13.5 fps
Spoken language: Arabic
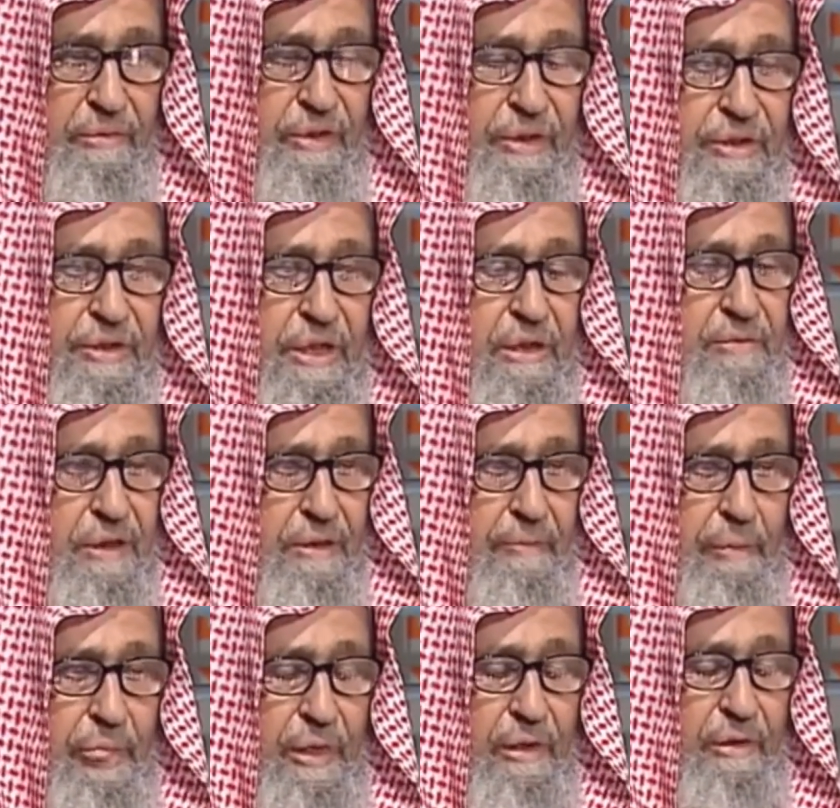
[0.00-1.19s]
بالإجابة
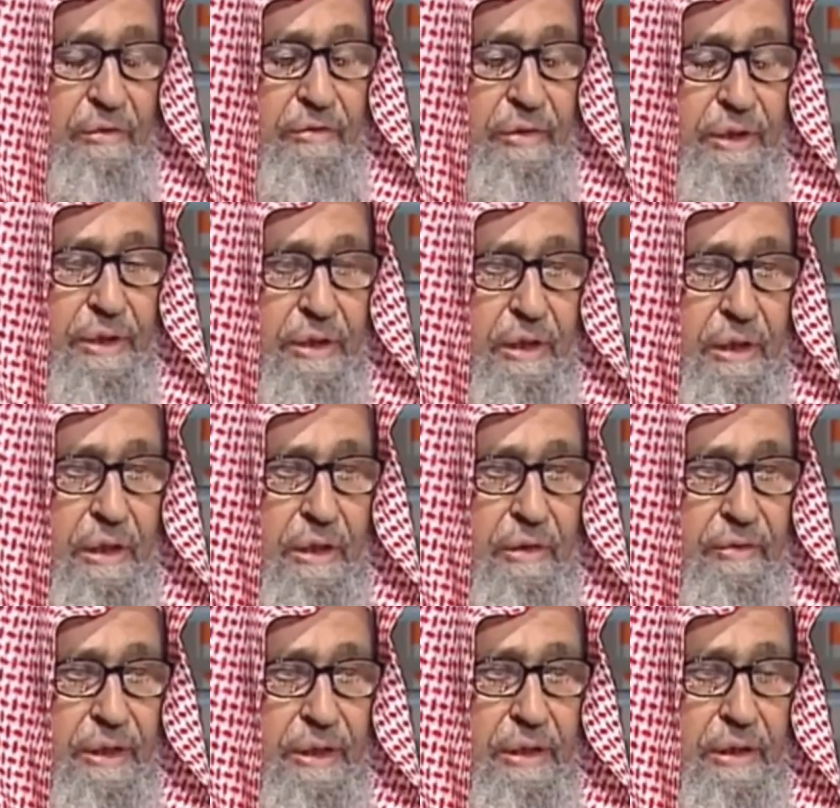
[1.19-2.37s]
فإن الله,
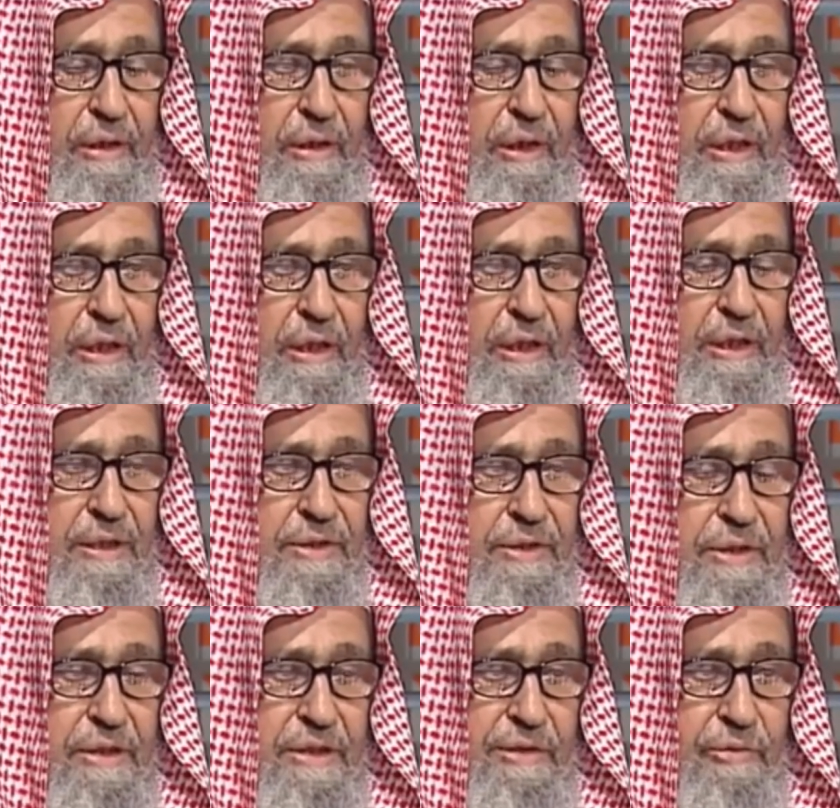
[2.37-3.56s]
فإن الله لا
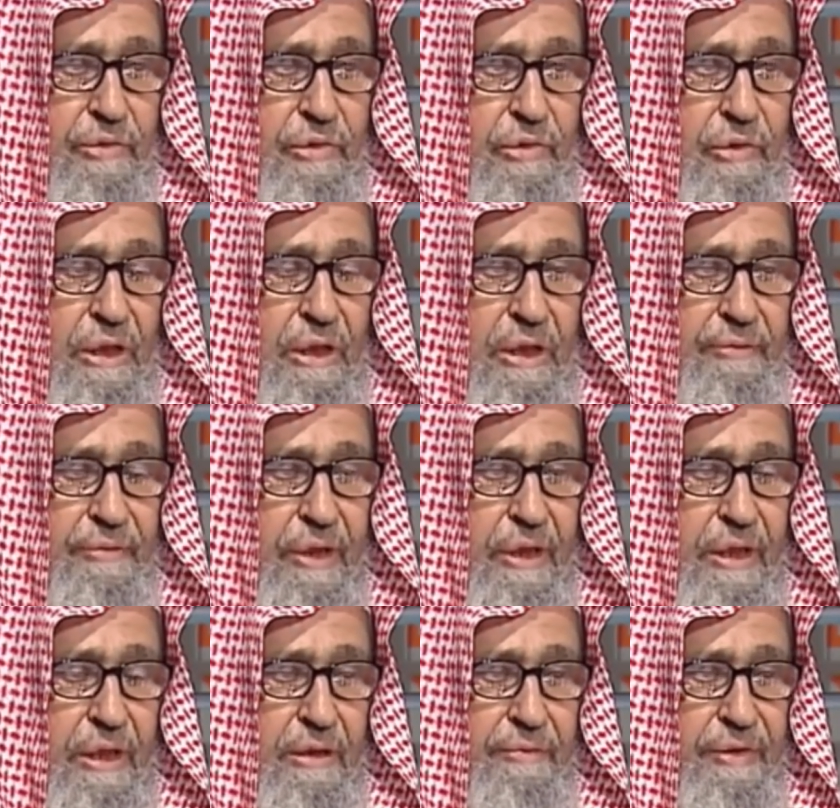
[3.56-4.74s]
يستجيب الدعاء من
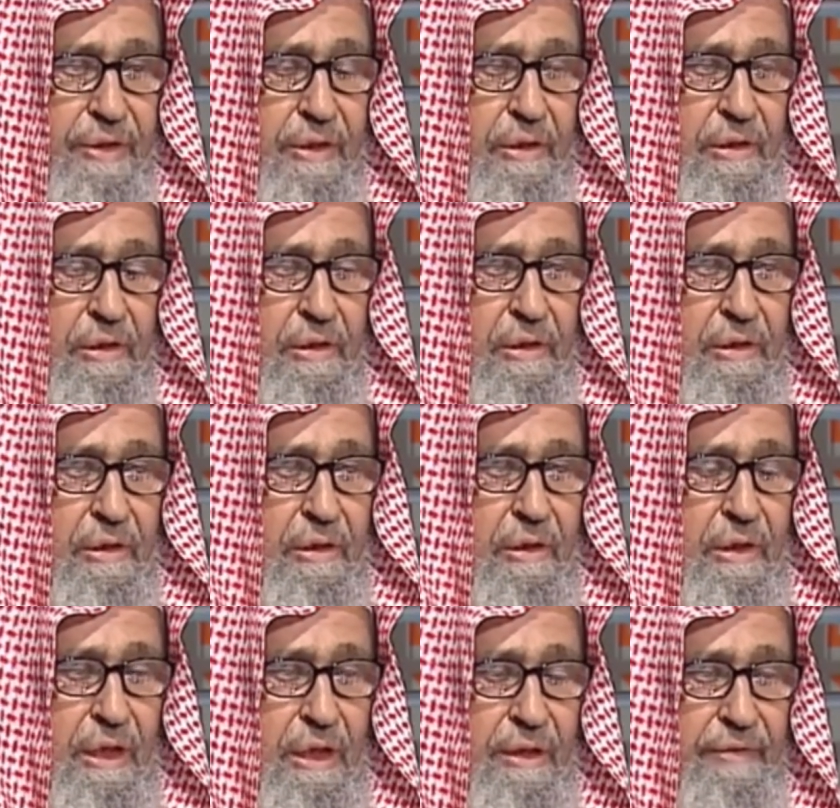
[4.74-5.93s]
قلب
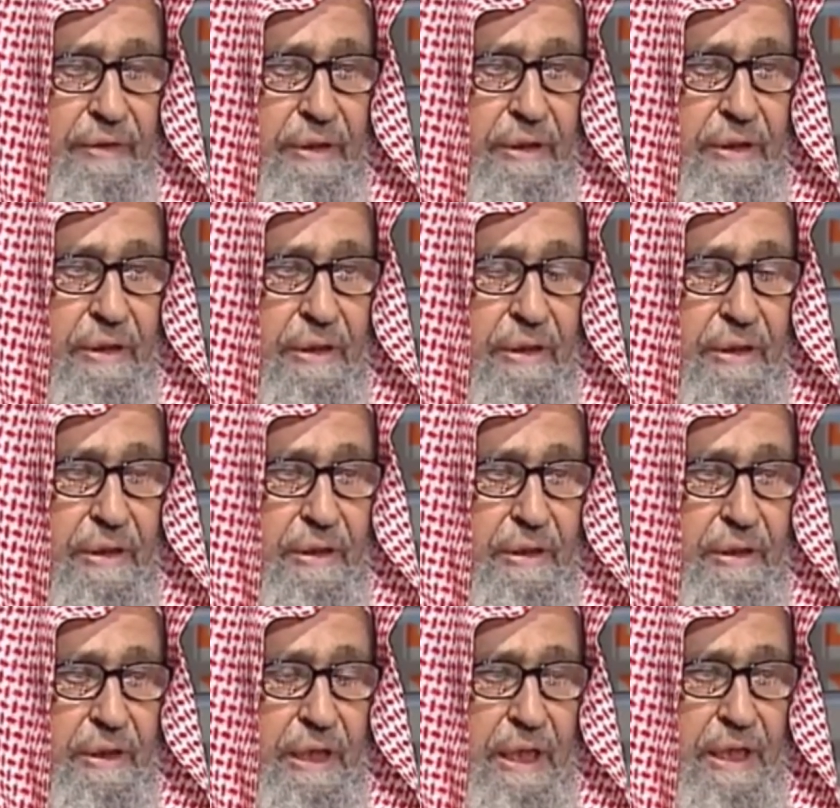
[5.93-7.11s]
غافل
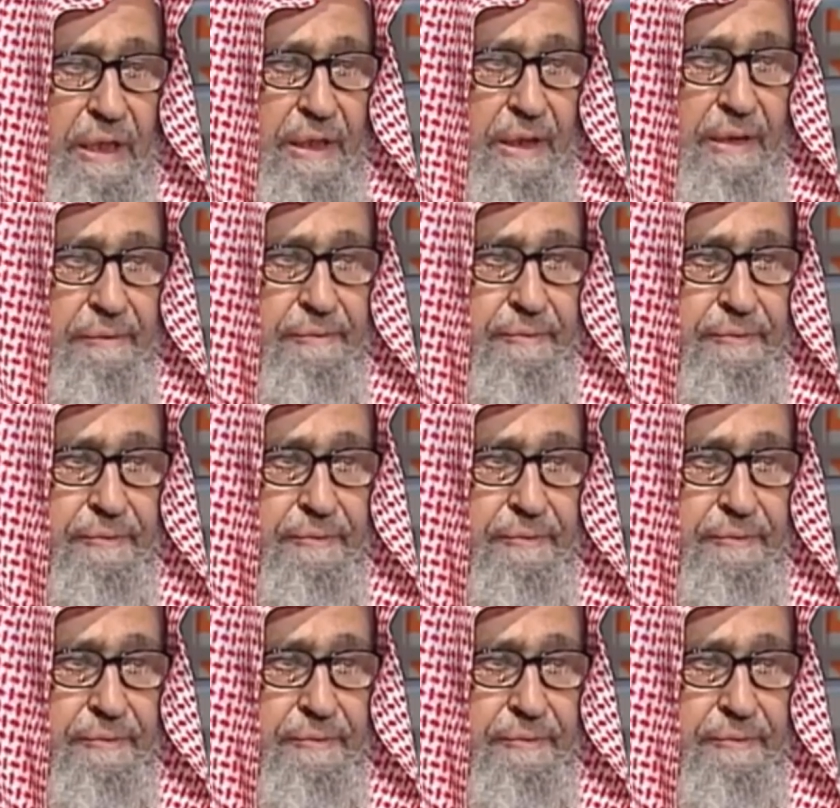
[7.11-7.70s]
لاهن